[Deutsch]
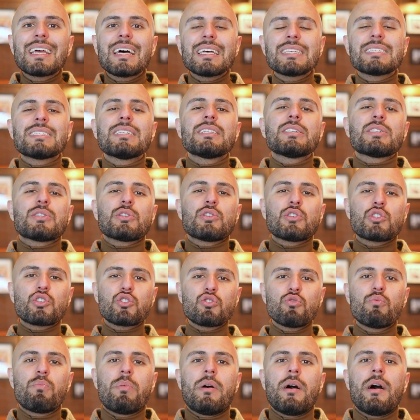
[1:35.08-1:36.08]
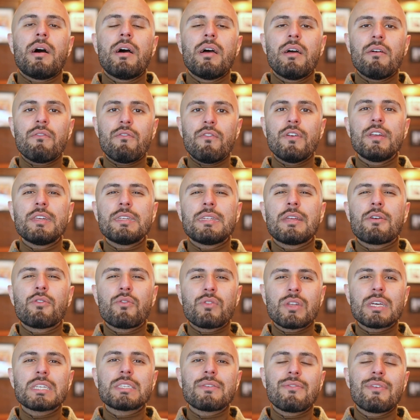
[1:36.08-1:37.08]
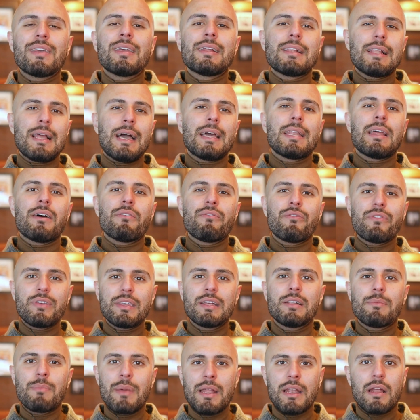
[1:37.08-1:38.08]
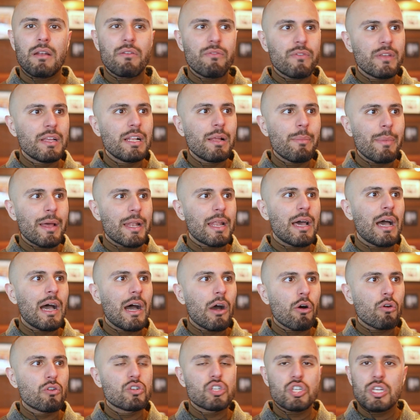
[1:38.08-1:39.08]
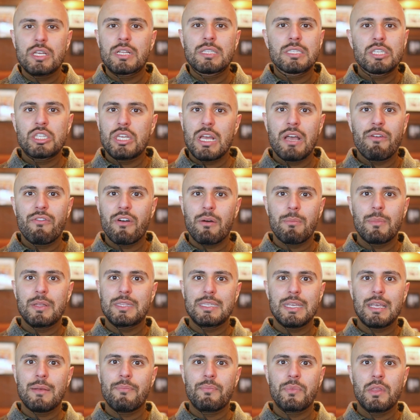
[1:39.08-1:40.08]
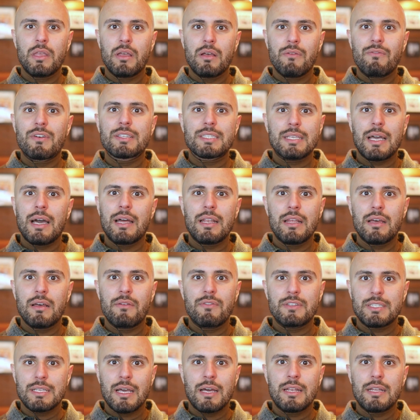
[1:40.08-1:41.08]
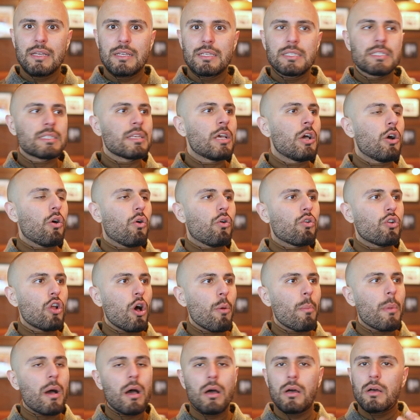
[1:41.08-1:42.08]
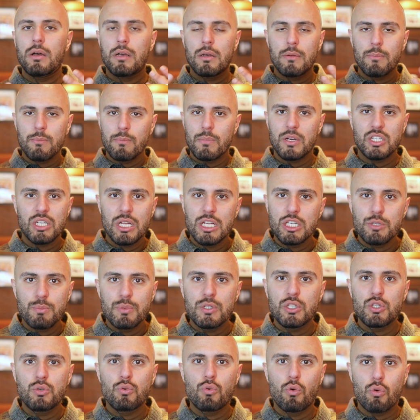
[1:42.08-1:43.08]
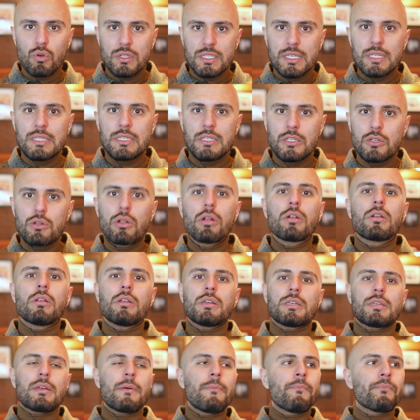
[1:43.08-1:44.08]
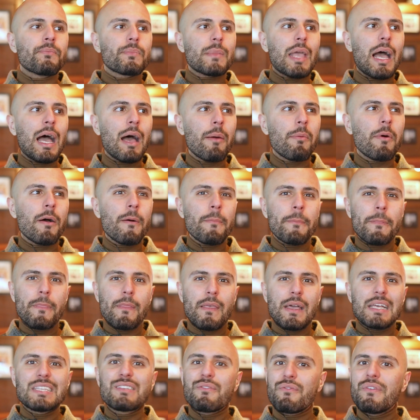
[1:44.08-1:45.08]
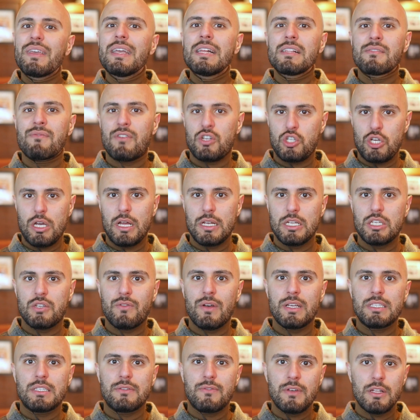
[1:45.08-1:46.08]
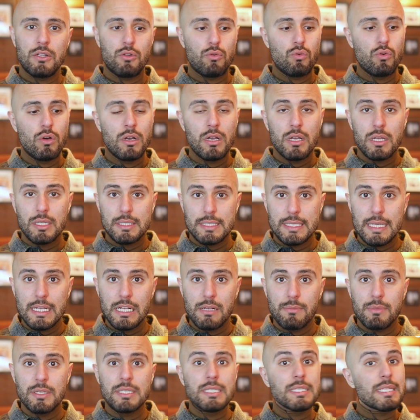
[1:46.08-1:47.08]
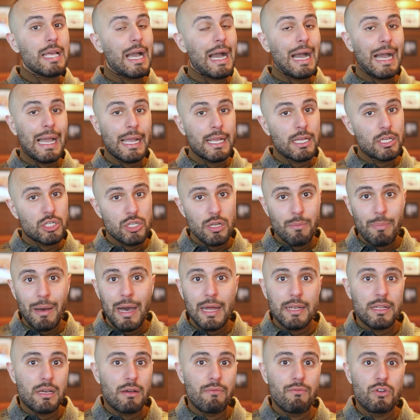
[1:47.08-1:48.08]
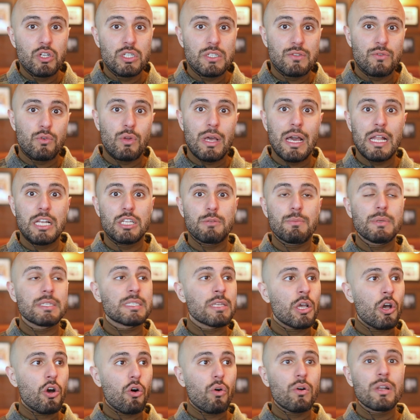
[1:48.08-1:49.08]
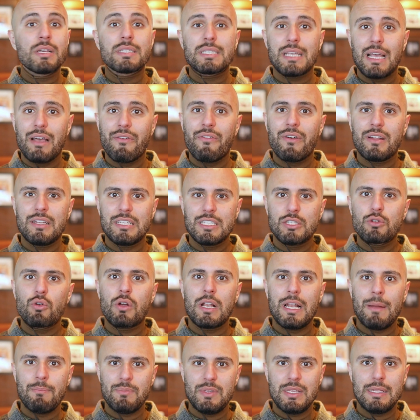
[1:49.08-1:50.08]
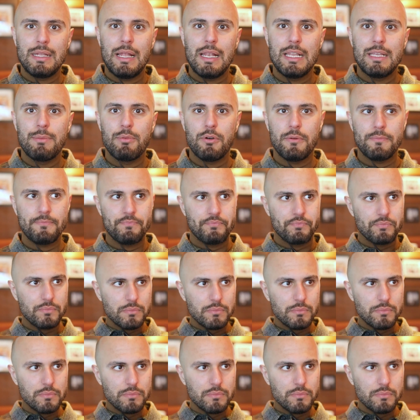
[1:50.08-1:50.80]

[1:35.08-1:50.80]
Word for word: das ist super wichtig und das fehlt leider vielen Männern. Viele Männer arrangieren sich einfach mit dem, was gerade was ist. Und nochmal, Wahrscheinlich bist du grundsätzlich glücklich. Aber es fehlt wahrscheinlich was, wenn du Single bist, die eigentlich eine Partnerin wünschst, wenn du ehrlich bist, und es einfach nicht so klappt in der Liebe.